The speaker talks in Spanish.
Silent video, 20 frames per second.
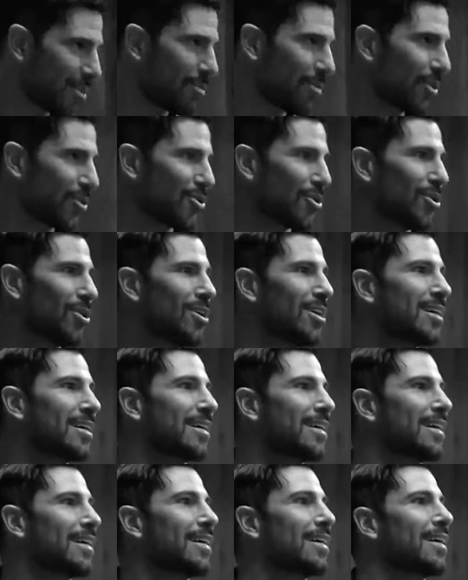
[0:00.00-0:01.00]
como yo
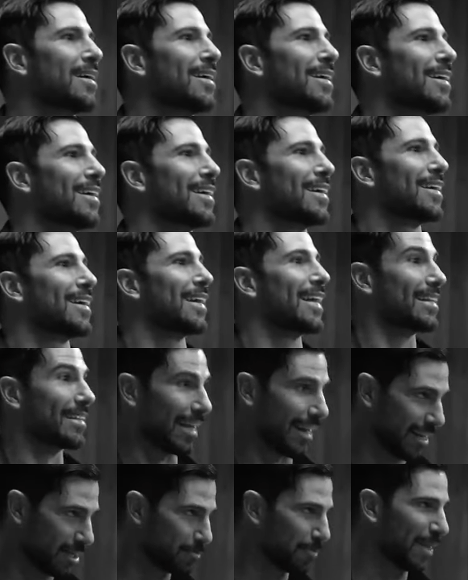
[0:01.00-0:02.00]
que te
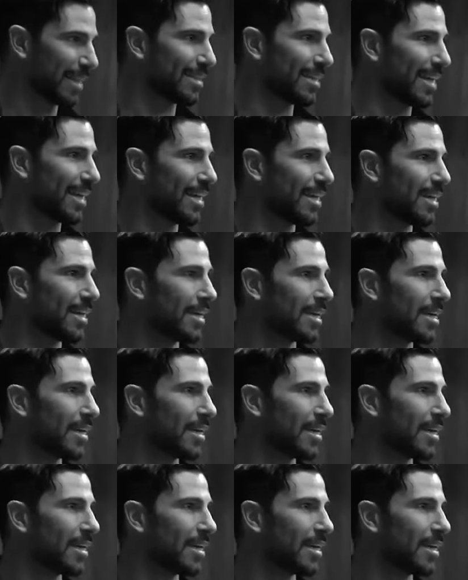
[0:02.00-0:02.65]
respete.